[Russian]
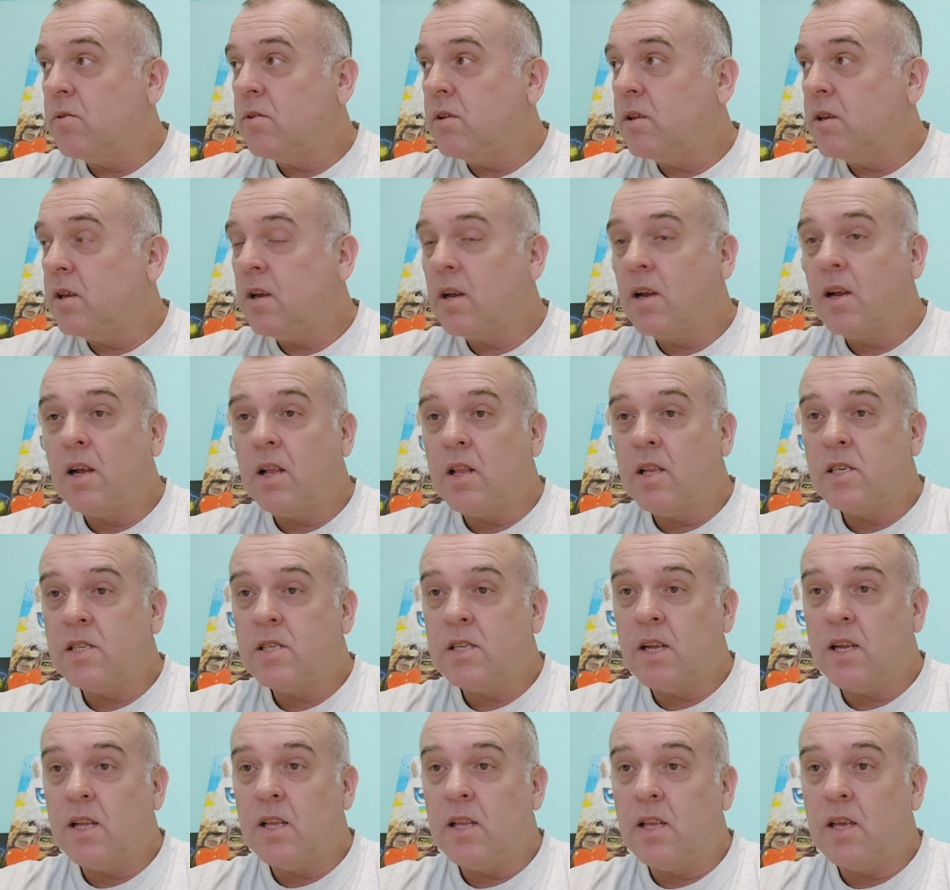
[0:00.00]
их
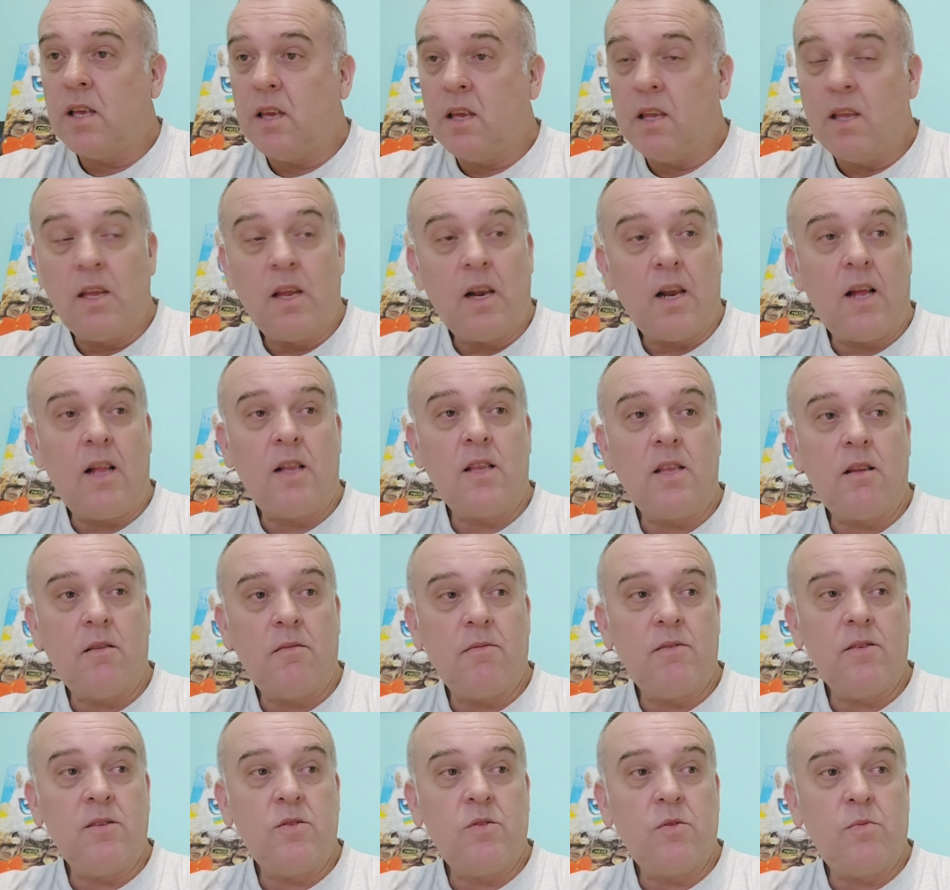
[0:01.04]
галаштанный генерал там
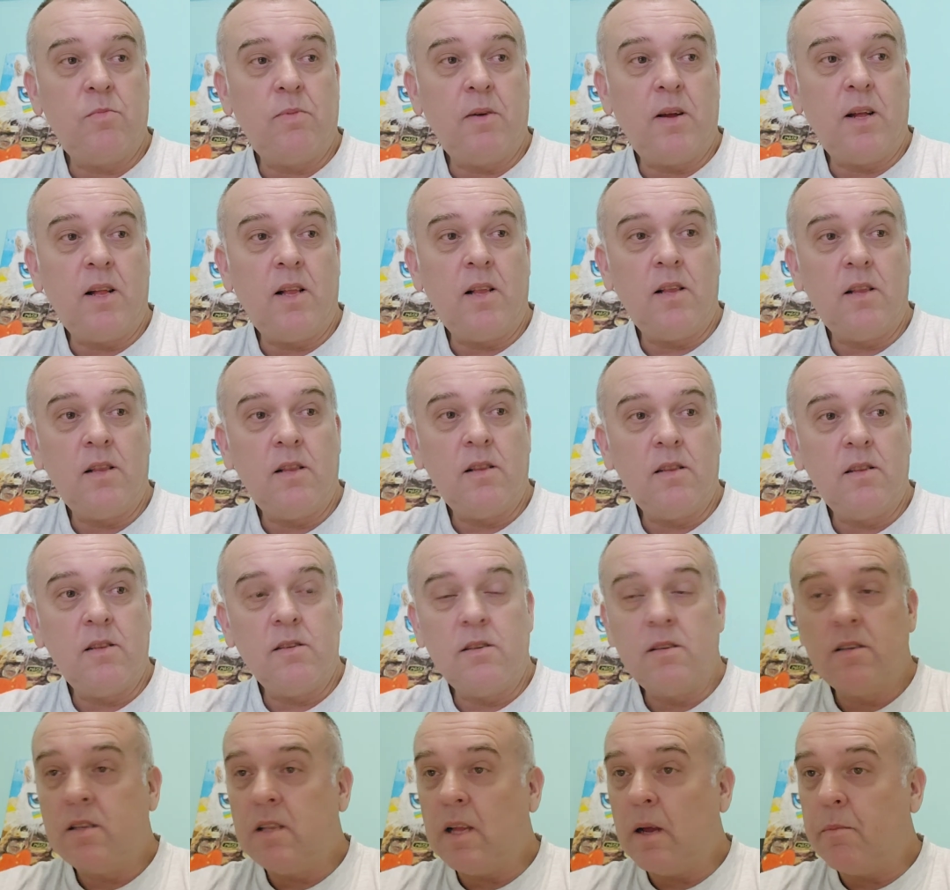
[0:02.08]
выступал,
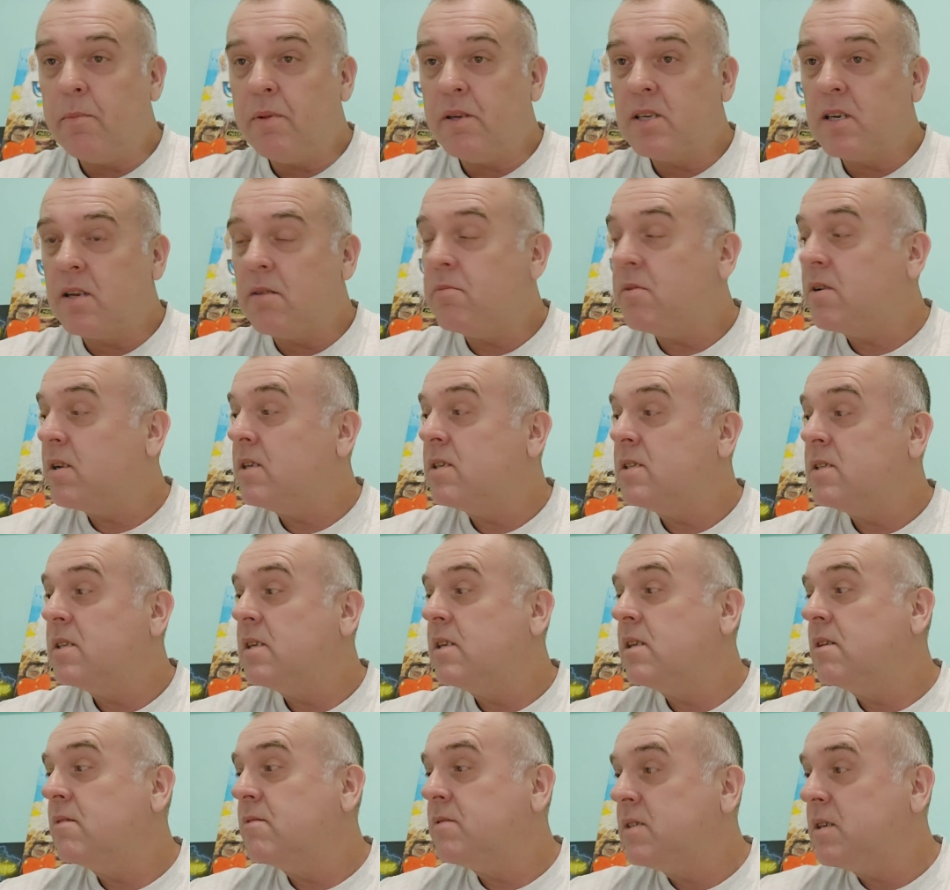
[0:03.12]
и тапочком
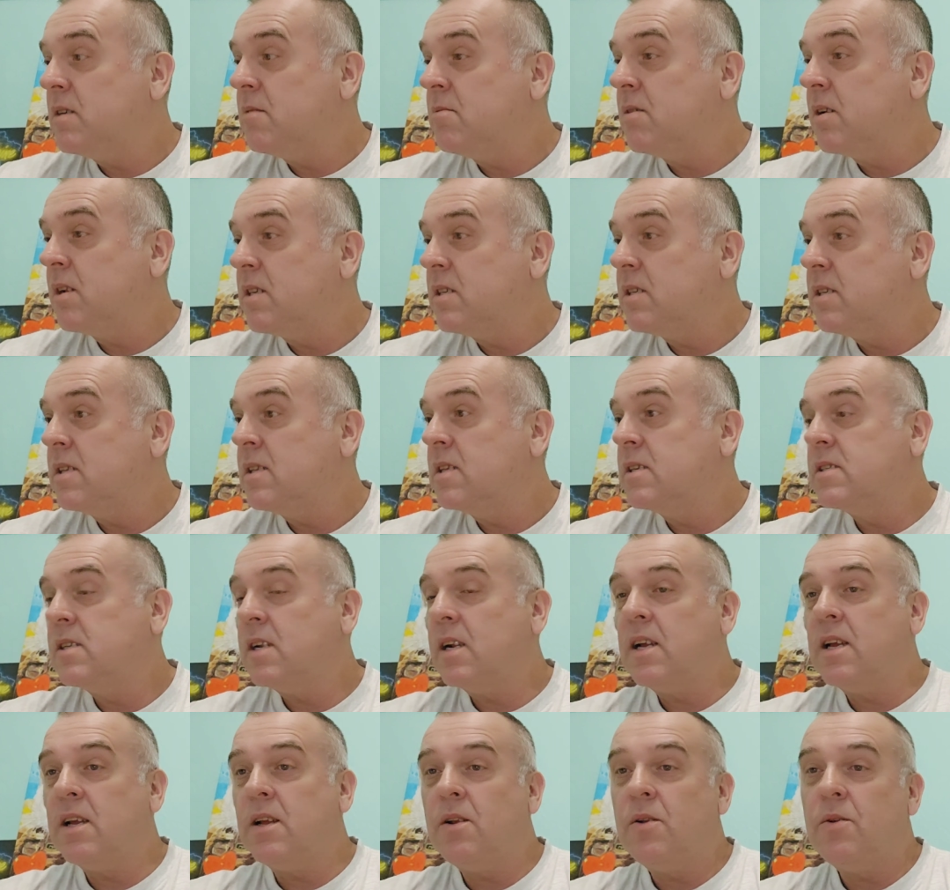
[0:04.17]
грозил, и всем грозил
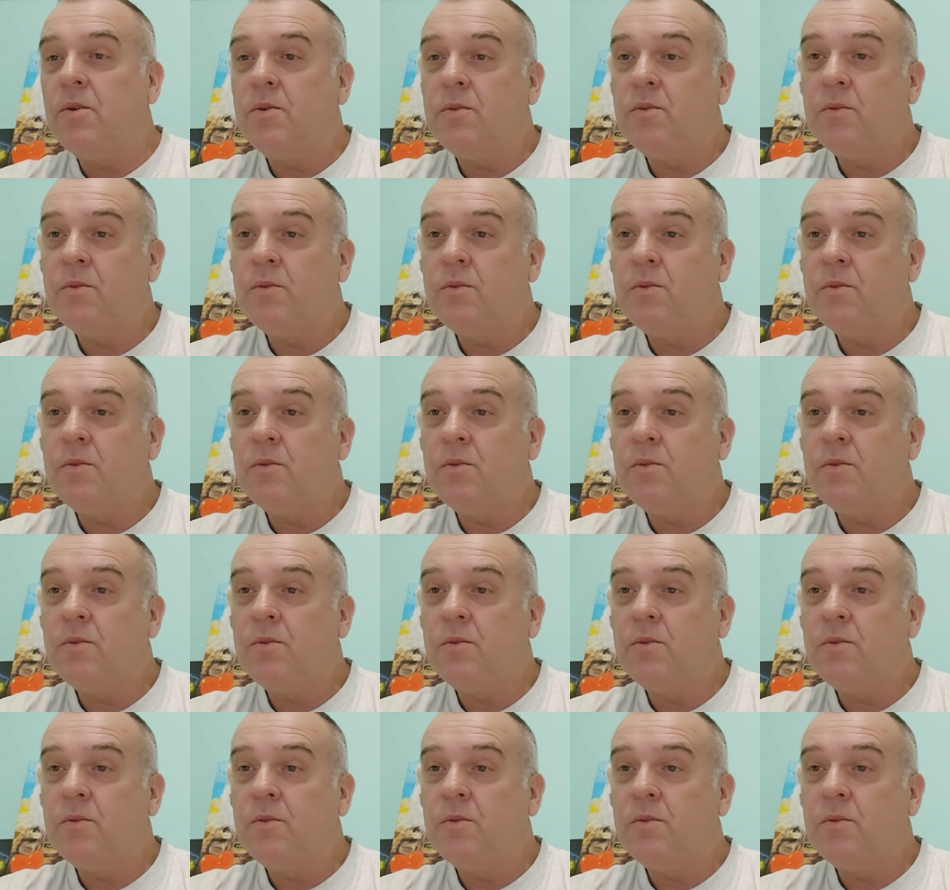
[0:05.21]
Израилю.